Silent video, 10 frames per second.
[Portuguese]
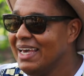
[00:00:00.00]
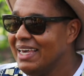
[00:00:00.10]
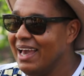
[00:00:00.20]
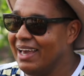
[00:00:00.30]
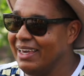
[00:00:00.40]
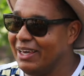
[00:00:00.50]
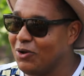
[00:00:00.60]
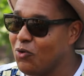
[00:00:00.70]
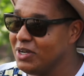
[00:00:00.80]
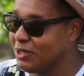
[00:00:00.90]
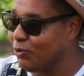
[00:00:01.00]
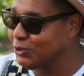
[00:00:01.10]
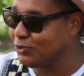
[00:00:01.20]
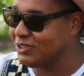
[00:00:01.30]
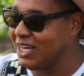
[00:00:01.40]
E aí, com essa
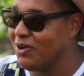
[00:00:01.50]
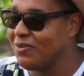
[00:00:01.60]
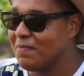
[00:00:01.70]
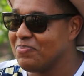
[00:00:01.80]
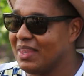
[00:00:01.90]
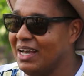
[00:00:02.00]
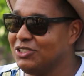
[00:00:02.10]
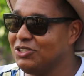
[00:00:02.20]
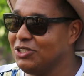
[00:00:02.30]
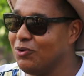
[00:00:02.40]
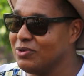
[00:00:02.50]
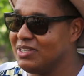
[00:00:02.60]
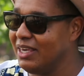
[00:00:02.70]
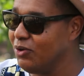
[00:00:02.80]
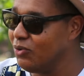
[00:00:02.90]
construção, a gente
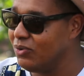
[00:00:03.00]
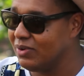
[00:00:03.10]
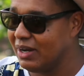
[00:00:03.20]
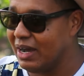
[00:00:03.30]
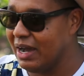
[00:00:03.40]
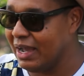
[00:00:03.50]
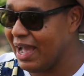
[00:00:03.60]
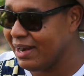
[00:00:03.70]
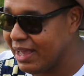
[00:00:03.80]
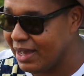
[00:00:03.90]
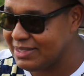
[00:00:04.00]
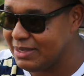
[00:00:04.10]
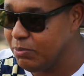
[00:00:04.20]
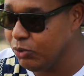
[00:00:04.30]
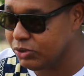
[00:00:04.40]
conseguiu angariar
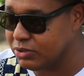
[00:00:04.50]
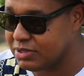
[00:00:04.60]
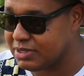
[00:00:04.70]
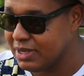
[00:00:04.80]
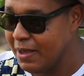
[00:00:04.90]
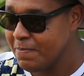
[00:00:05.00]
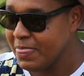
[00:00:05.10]
assim muitos